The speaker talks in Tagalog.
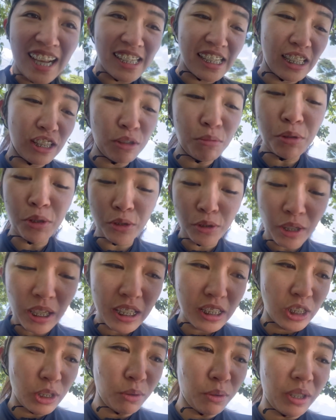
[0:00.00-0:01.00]
Kasi dumudulas
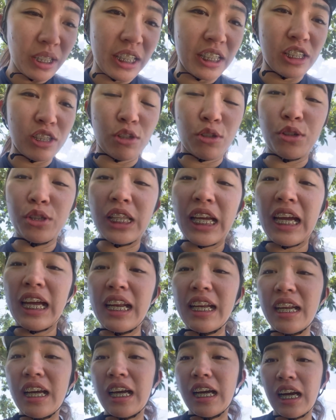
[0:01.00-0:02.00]
yung clits ko dahil
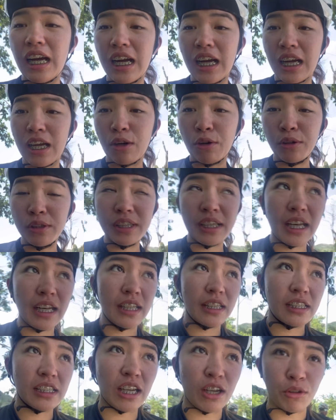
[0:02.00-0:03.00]
naka-road
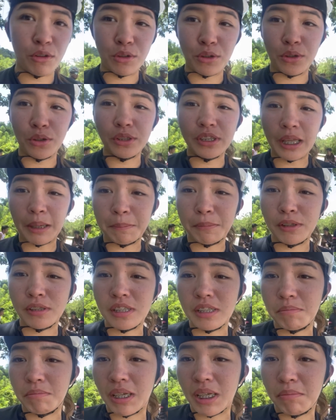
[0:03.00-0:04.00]
clits ako. Tapos si
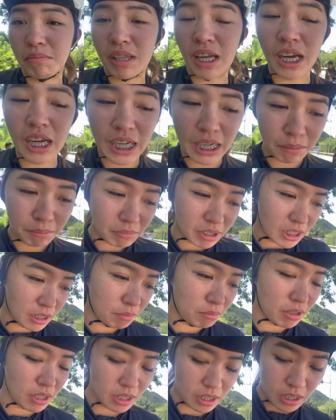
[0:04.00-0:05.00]
Babe
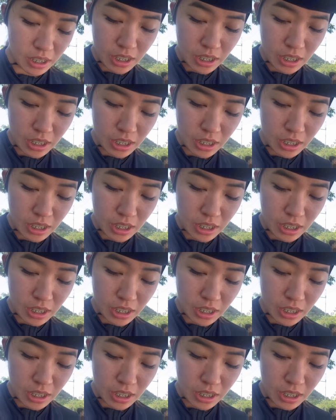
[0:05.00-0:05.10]
naka-MTB.